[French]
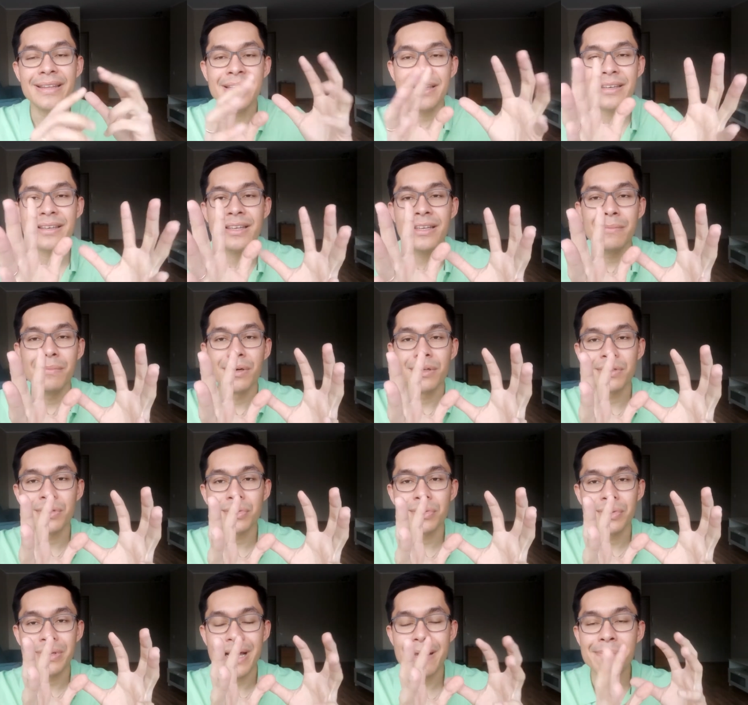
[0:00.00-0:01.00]
équilibre
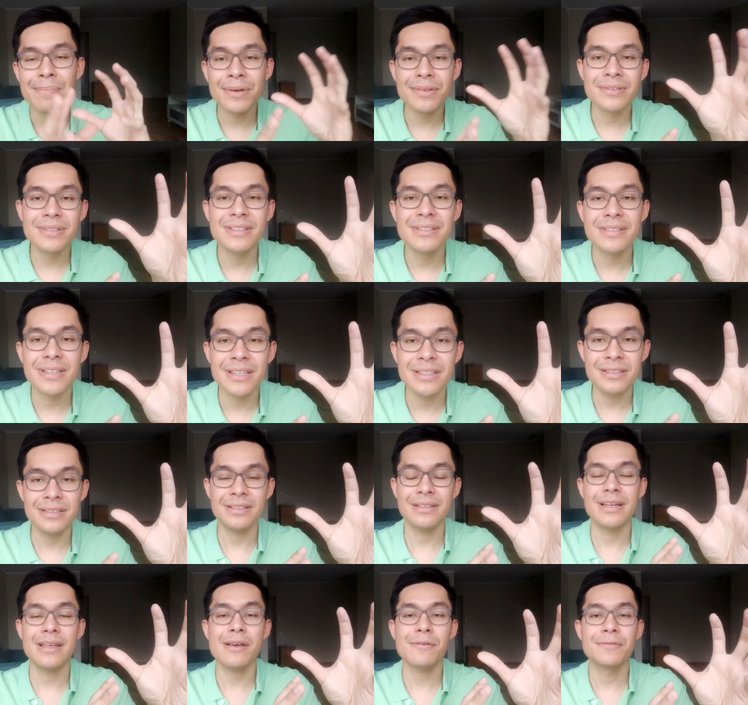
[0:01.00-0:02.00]
entre apprentissage,
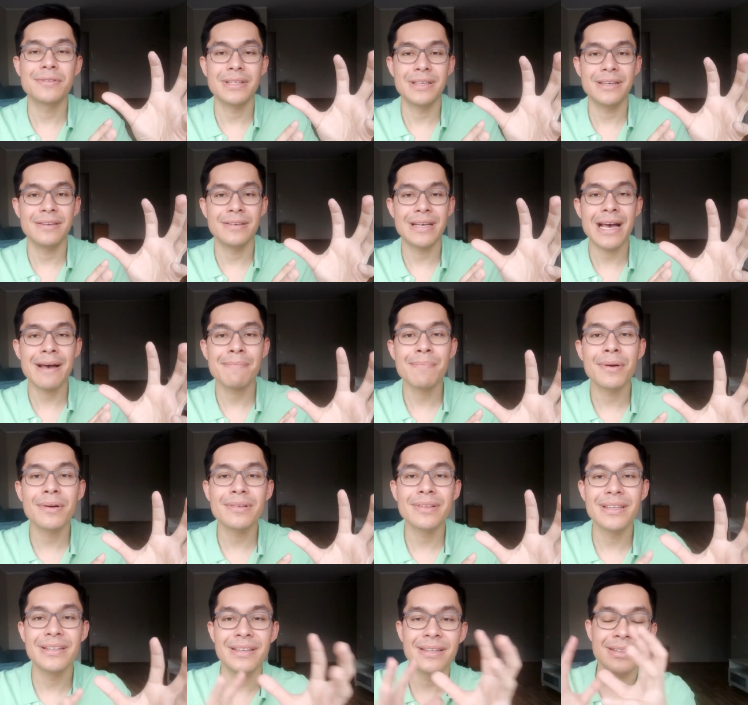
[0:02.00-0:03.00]
c'est-à-dire que vous allez
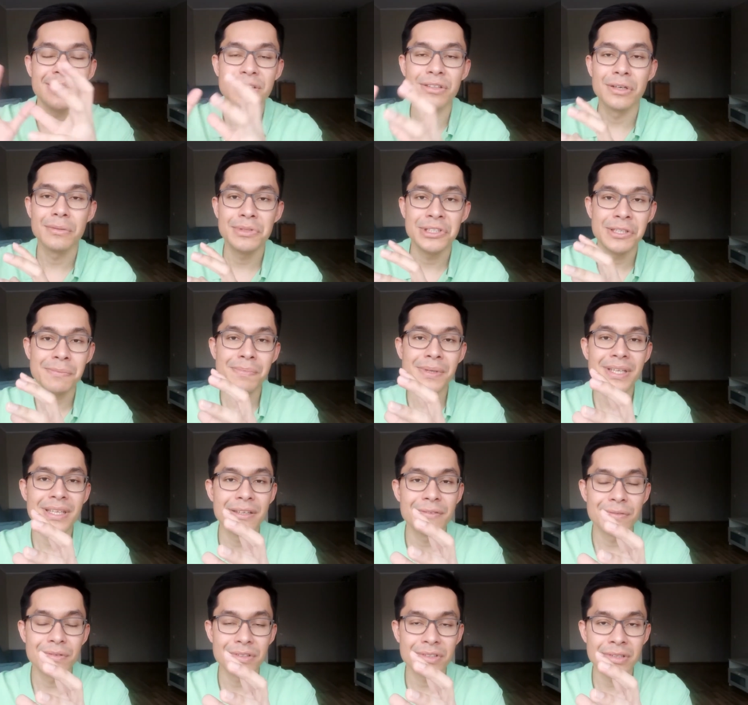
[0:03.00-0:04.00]
apprendre des techniques dropshipping
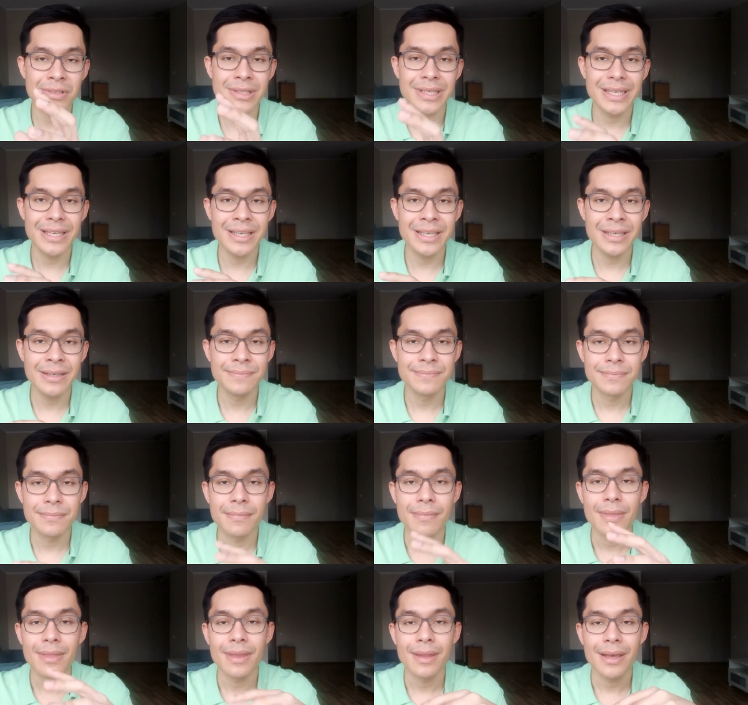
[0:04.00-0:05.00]
qui fonctionnent, et
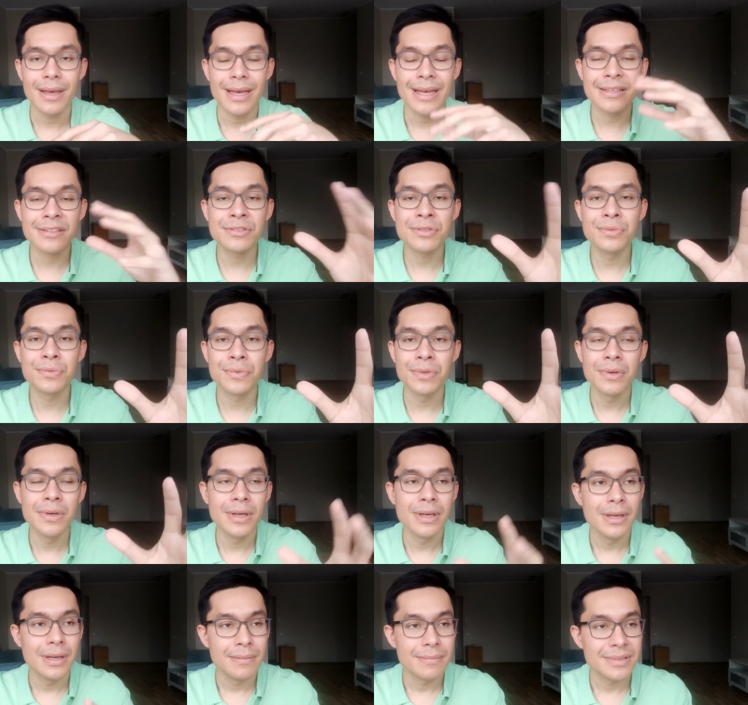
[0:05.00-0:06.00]
action.
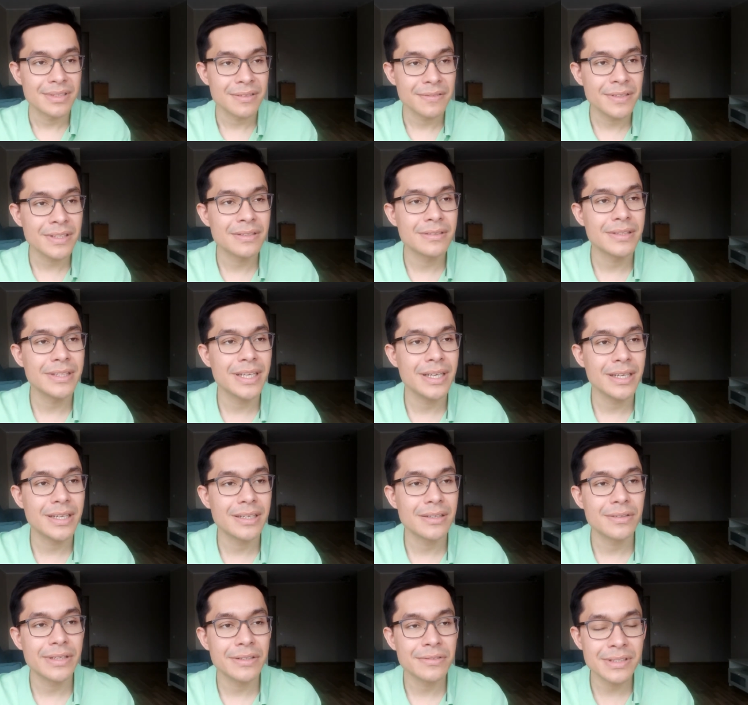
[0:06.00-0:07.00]
Parce qu'en fait, il y,
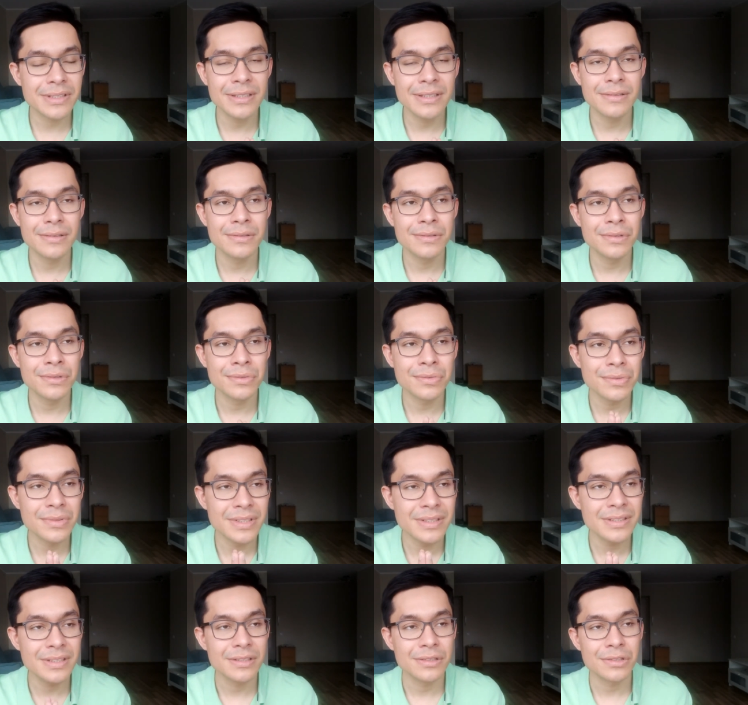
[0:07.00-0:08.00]
a, aussi deux
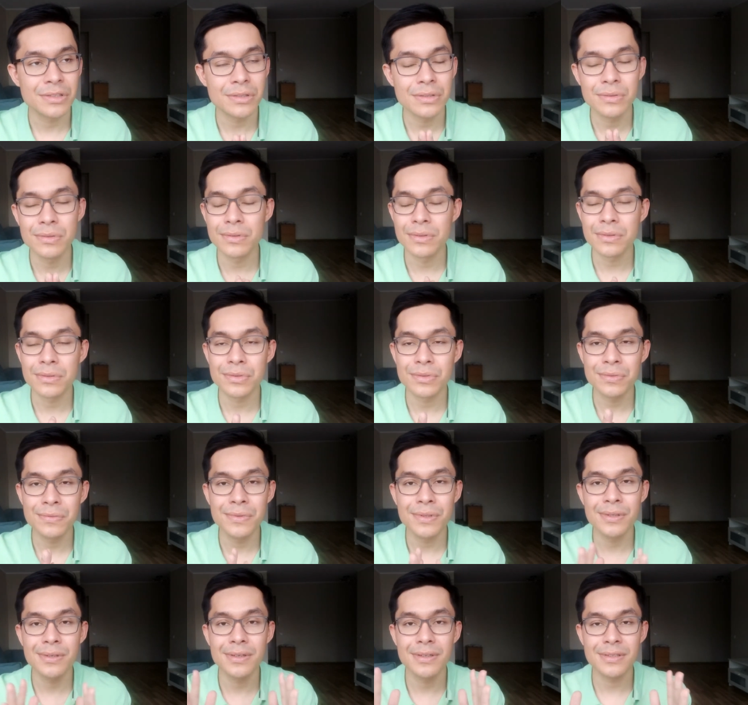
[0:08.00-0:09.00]
soucis, je rencontre
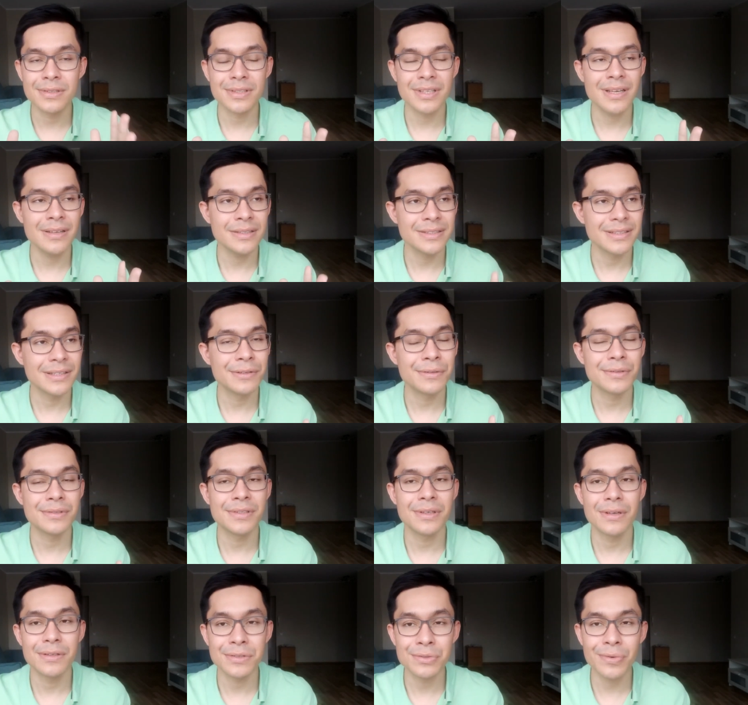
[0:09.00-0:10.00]
souvent ça, c'est
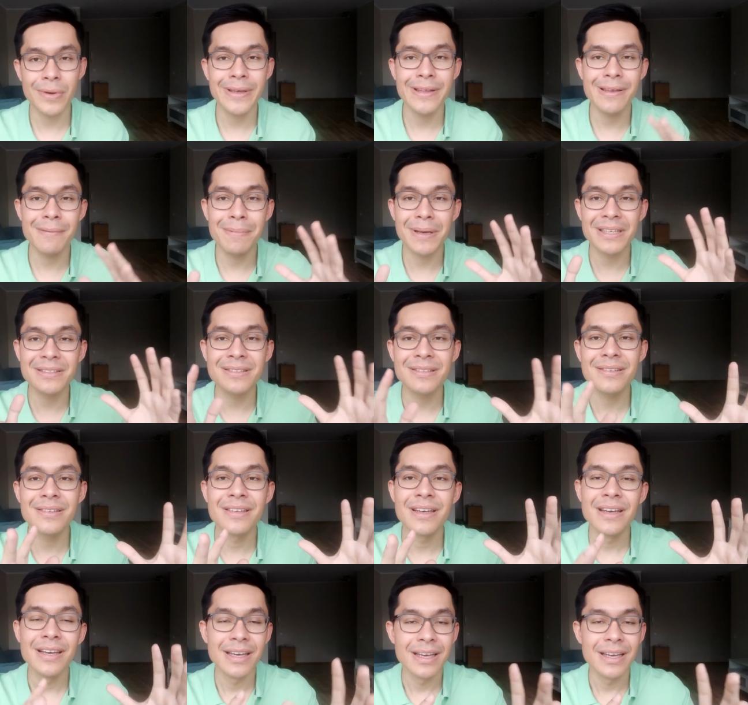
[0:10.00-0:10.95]
que soit il y a des personnes